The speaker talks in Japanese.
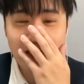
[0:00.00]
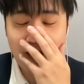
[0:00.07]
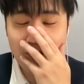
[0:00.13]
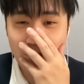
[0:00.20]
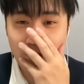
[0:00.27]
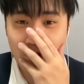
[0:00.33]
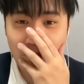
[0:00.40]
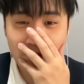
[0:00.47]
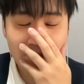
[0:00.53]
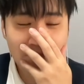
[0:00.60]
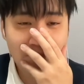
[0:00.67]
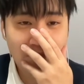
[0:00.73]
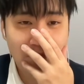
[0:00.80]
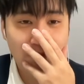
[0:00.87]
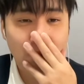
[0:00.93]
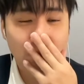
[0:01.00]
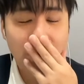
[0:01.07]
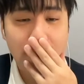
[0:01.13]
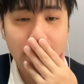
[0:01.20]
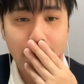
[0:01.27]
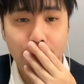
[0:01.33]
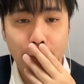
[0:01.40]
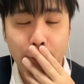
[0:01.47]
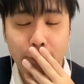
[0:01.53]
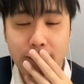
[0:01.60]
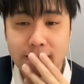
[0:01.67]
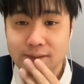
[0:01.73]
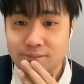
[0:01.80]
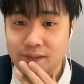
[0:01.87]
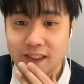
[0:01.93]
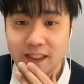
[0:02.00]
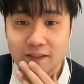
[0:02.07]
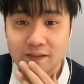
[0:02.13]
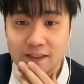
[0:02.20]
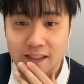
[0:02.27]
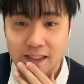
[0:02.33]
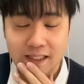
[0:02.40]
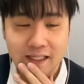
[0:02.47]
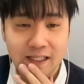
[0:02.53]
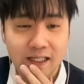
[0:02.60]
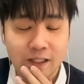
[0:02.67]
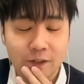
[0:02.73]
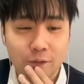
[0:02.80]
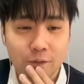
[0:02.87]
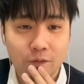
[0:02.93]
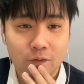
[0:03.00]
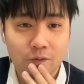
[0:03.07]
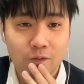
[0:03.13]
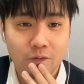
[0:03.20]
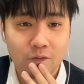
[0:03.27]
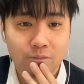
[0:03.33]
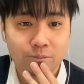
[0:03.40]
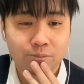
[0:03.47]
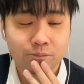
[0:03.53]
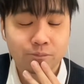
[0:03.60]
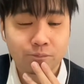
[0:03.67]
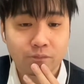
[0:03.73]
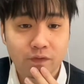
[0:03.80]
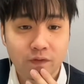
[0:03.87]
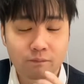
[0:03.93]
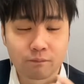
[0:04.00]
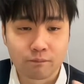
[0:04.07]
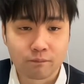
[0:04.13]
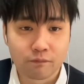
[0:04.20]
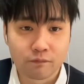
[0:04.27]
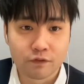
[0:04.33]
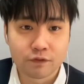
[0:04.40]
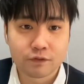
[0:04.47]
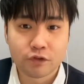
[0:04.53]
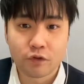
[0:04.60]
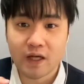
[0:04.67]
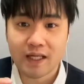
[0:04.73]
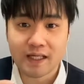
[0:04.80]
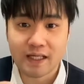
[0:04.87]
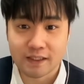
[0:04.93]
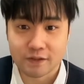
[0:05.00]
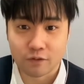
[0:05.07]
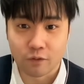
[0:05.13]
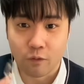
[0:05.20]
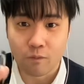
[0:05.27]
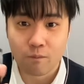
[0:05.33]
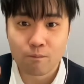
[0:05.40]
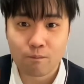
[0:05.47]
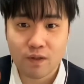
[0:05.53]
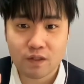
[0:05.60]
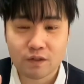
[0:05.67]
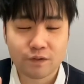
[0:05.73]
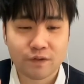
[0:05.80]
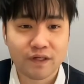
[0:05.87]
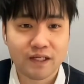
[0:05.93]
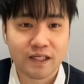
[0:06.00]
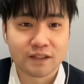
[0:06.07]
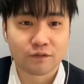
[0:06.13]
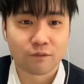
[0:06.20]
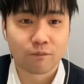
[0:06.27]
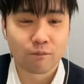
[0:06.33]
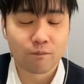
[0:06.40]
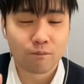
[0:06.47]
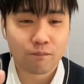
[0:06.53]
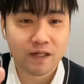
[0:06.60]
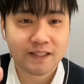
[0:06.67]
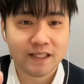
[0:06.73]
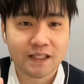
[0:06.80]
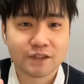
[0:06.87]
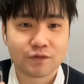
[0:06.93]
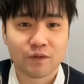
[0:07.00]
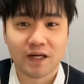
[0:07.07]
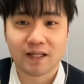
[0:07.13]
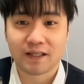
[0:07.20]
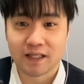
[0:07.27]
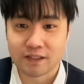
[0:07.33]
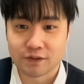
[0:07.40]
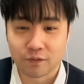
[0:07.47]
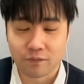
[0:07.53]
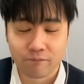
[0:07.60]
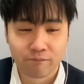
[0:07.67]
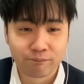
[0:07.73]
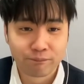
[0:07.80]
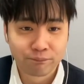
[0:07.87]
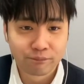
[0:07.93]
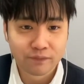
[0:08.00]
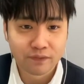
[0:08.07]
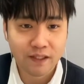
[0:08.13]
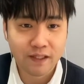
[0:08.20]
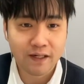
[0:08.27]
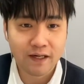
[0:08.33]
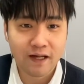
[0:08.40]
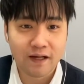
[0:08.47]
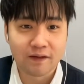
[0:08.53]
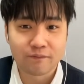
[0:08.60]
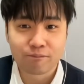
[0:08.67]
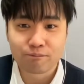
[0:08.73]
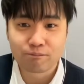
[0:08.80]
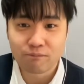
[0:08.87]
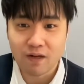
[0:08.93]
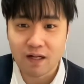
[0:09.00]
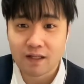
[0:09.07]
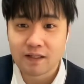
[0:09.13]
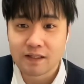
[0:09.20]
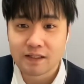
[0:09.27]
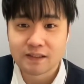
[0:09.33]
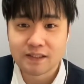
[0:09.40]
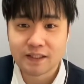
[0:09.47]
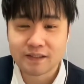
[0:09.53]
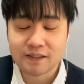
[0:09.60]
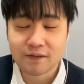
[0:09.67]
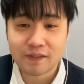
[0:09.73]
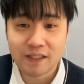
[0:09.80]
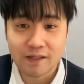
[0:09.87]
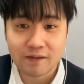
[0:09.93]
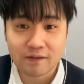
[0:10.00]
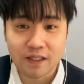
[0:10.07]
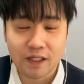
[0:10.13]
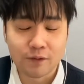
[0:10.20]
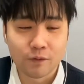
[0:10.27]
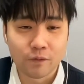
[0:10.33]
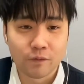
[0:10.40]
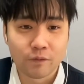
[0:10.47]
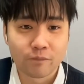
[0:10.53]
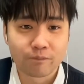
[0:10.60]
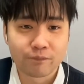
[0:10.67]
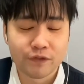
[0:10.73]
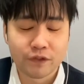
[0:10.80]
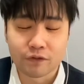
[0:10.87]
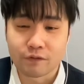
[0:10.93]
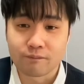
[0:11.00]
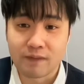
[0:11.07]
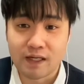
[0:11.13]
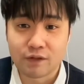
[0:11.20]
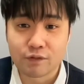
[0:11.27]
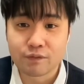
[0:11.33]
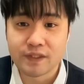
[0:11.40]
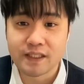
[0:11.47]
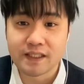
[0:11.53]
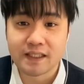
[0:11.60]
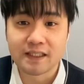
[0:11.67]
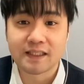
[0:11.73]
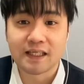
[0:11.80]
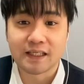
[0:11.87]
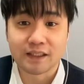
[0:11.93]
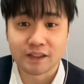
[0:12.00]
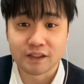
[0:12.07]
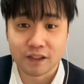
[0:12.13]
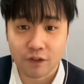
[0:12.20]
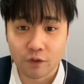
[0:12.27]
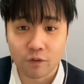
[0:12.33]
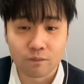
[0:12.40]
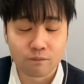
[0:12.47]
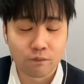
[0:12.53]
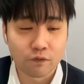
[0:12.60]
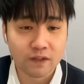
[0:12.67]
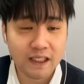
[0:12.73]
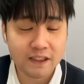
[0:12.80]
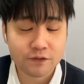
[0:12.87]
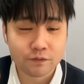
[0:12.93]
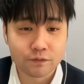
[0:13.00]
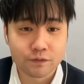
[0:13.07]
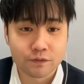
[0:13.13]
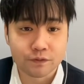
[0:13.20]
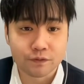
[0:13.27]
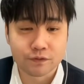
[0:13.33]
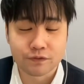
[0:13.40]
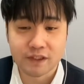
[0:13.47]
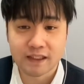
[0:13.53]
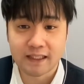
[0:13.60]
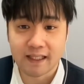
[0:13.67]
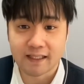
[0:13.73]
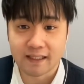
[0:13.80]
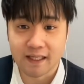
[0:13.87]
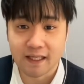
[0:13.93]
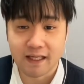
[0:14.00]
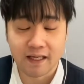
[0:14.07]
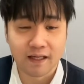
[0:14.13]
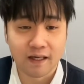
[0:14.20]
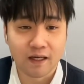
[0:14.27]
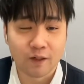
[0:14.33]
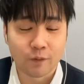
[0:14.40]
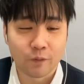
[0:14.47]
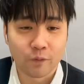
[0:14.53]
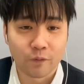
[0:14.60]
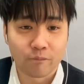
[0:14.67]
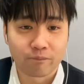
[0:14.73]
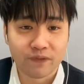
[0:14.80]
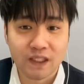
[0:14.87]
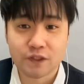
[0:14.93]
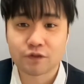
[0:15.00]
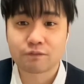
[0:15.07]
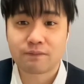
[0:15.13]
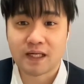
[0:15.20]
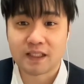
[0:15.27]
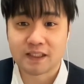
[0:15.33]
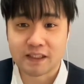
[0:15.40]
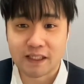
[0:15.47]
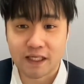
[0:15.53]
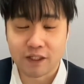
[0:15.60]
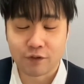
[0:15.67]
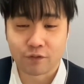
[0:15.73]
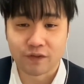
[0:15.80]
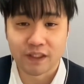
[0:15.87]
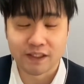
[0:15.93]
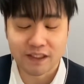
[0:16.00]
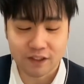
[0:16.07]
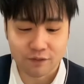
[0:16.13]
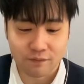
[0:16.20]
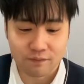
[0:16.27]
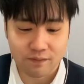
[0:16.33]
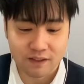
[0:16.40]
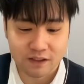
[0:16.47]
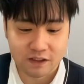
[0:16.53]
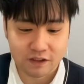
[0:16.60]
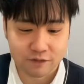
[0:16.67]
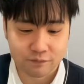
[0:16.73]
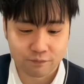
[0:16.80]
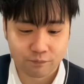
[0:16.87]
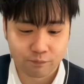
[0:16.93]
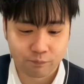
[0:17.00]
あの、他の方の動画も全然見てなくて、あのー、初見なんですよ。ほんまの初見なんですよ。ほんまにダンジョンわかんないんですよ。だから、まあ、せっかくね、あのー、ちょっとまあ、ルフィ出てたんですけど、もう他色組んでたんで、あのー、他色パーティーで挑んでいきたいと思います。